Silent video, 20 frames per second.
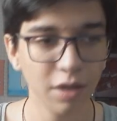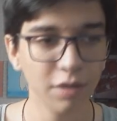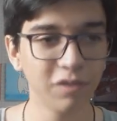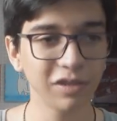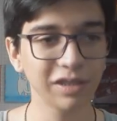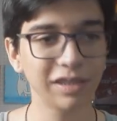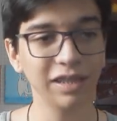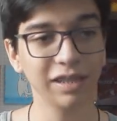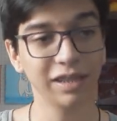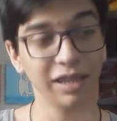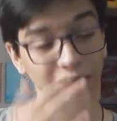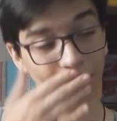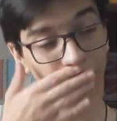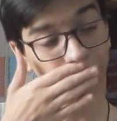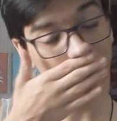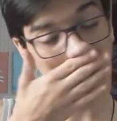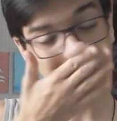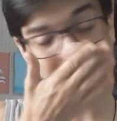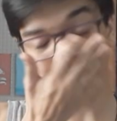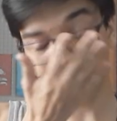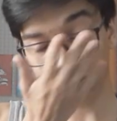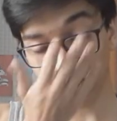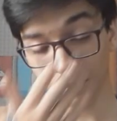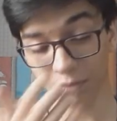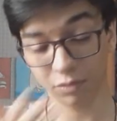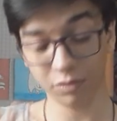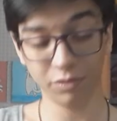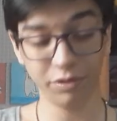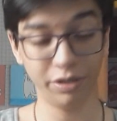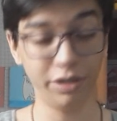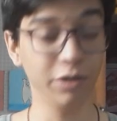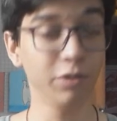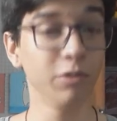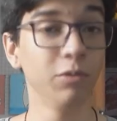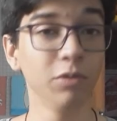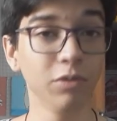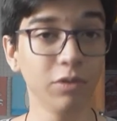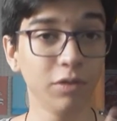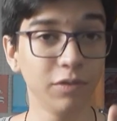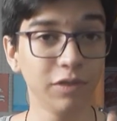você tem que pensar num
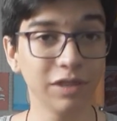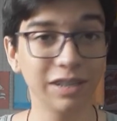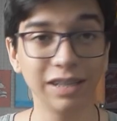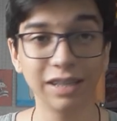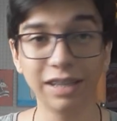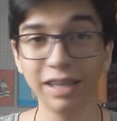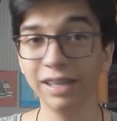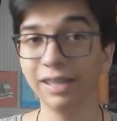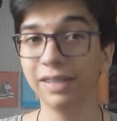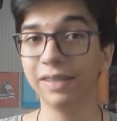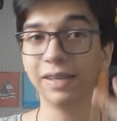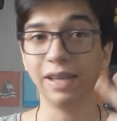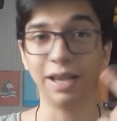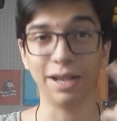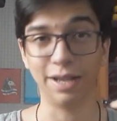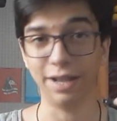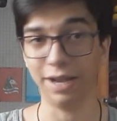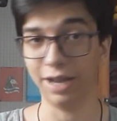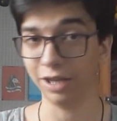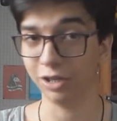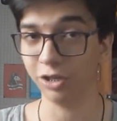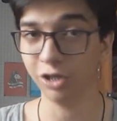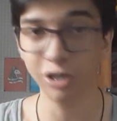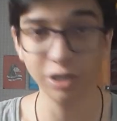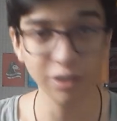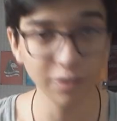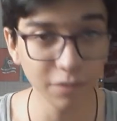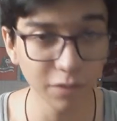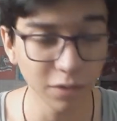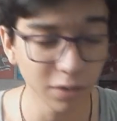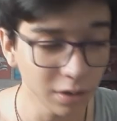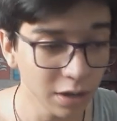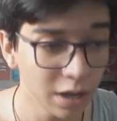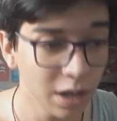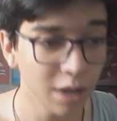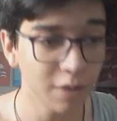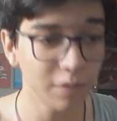conteúdo, você tem que ser criativo,